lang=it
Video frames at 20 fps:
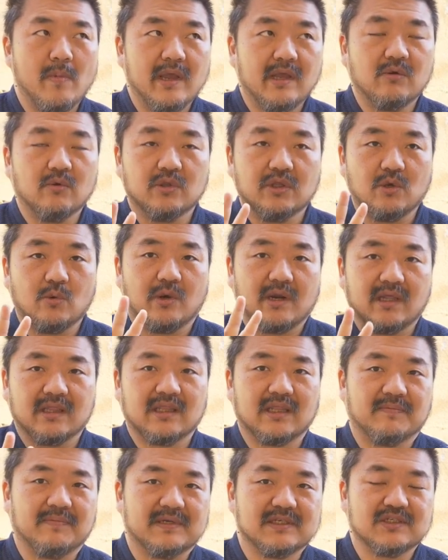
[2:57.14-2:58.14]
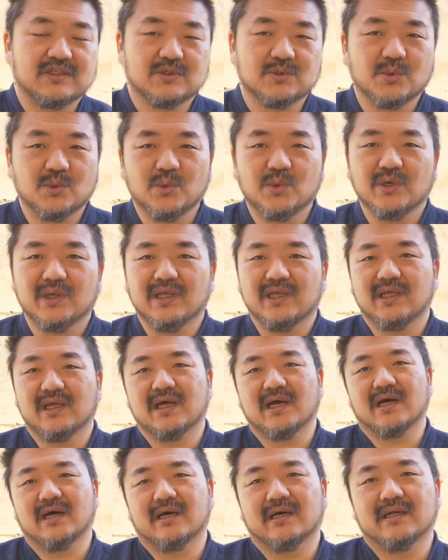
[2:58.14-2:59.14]
meno di 40 persone
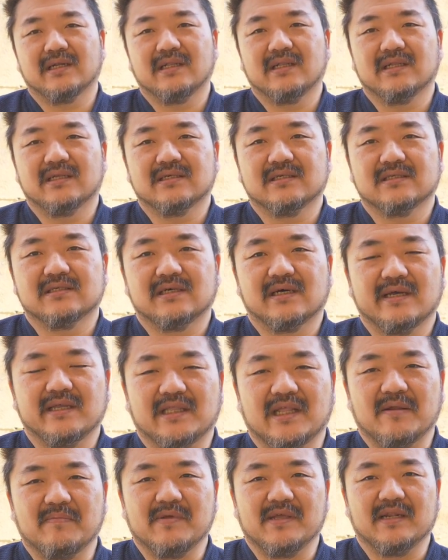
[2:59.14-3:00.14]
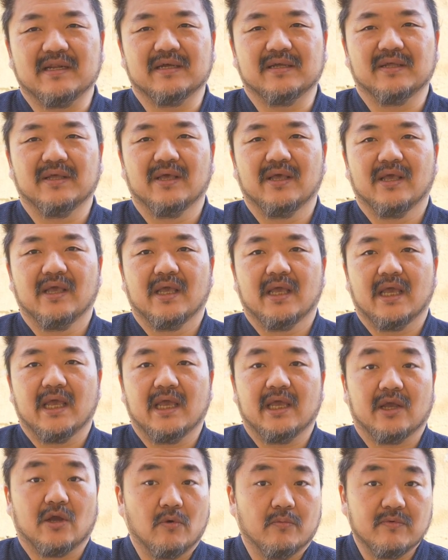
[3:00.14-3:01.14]
al, ai 3000.
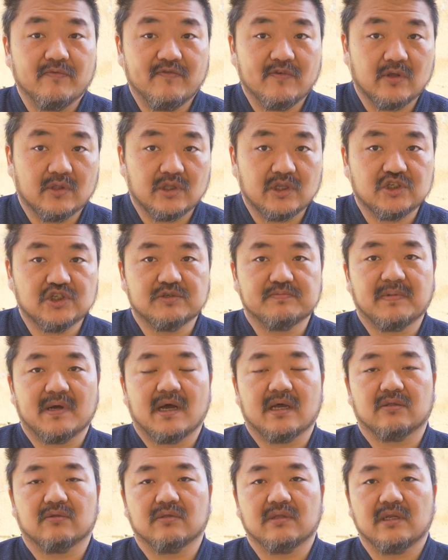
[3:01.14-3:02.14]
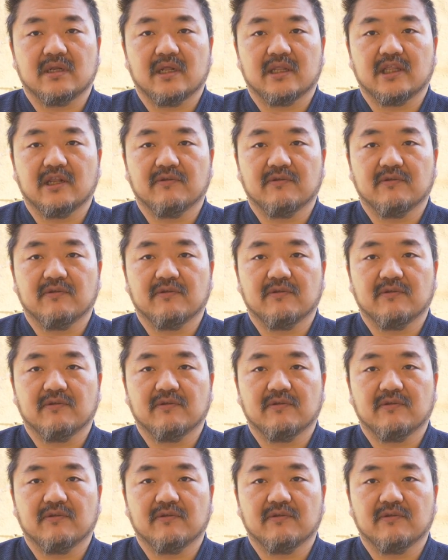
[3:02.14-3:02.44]
E come vi ho anticipato negli